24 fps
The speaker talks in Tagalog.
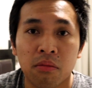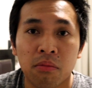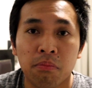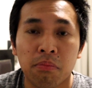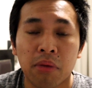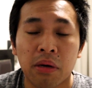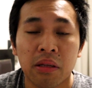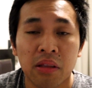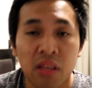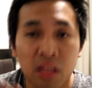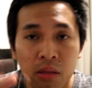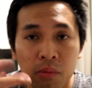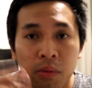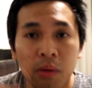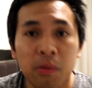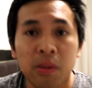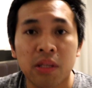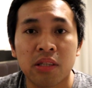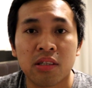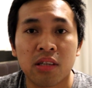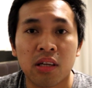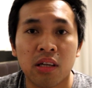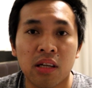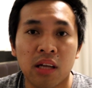Pati
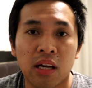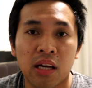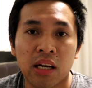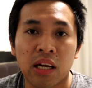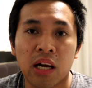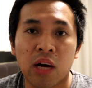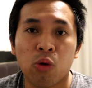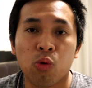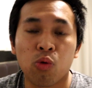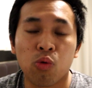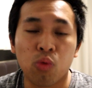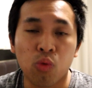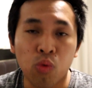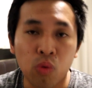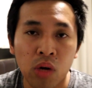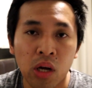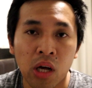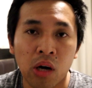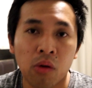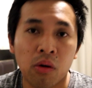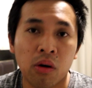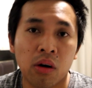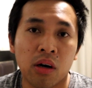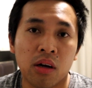maminsan, aray ako
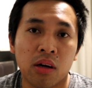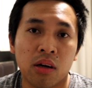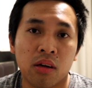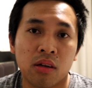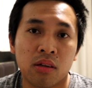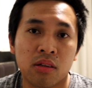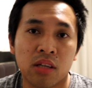kulaw ah,